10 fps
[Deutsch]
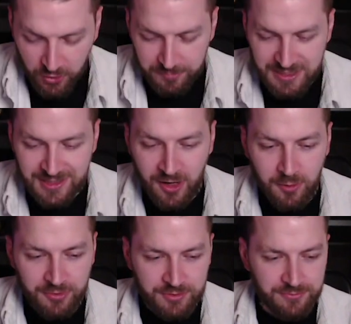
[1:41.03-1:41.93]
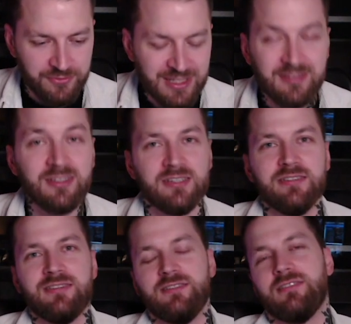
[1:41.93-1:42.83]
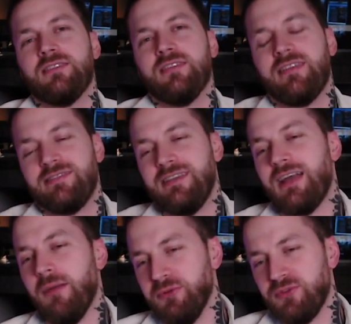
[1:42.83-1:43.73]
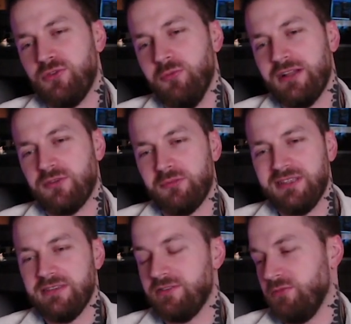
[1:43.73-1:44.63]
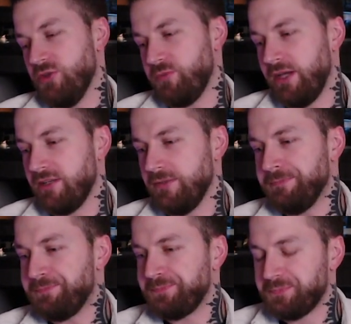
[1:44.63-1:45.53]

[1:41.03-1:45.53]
So, ich glaube, wichtig ist, dieses, das Ding ab und zu mal so ein bisschen zu besprechen.